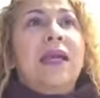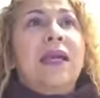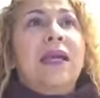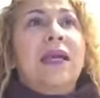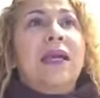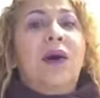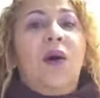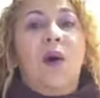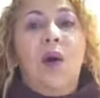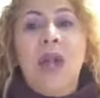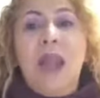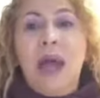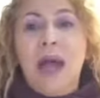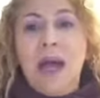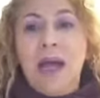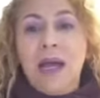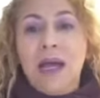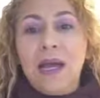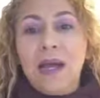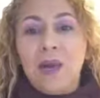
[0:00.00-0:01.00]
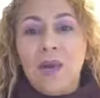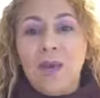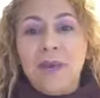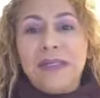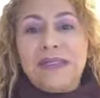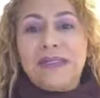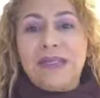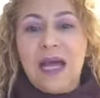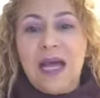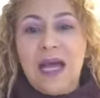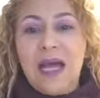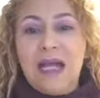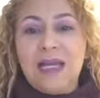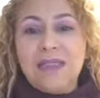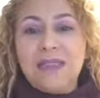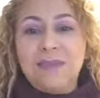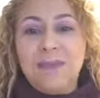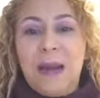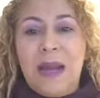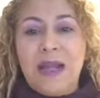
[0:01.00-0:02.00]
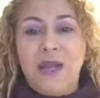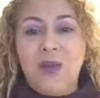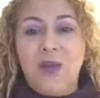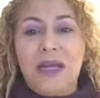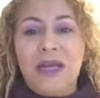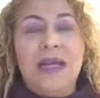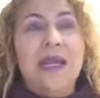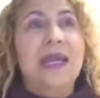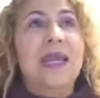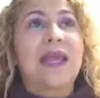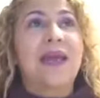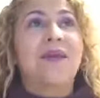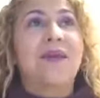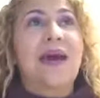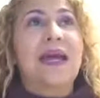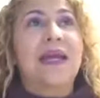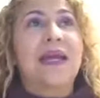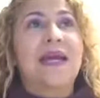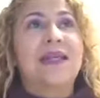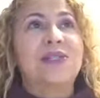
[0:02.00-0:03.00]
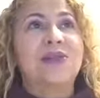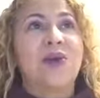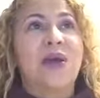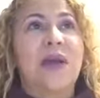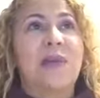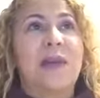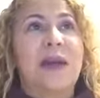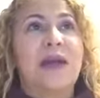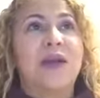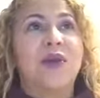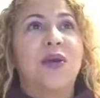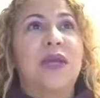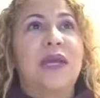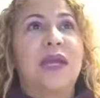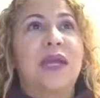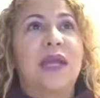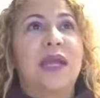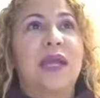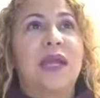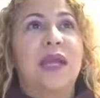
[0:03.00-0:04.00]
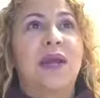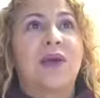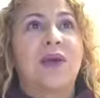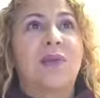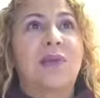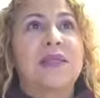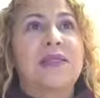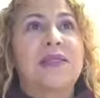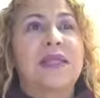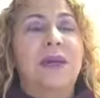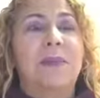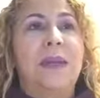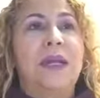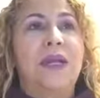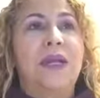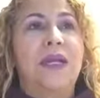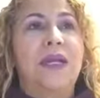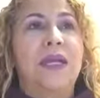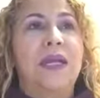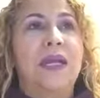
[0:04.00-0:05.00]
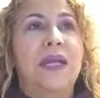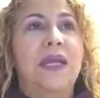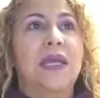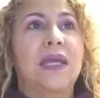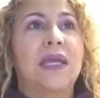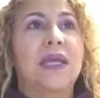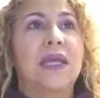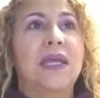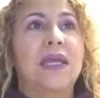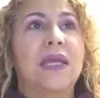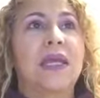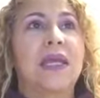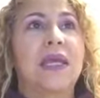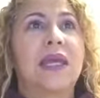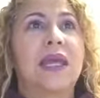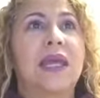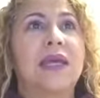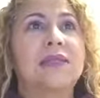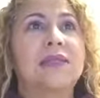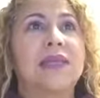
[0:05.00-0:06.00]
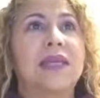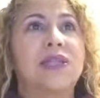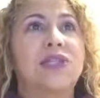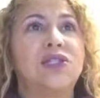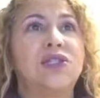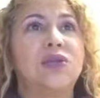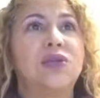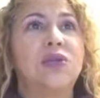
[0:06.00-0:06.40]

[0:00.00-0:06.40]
hola, ¿cómo estás? Mario Enrique Vargas. Hola, Mario Enrique. ¿Cómo está, Mario Enrique? ¿Qué has hecho?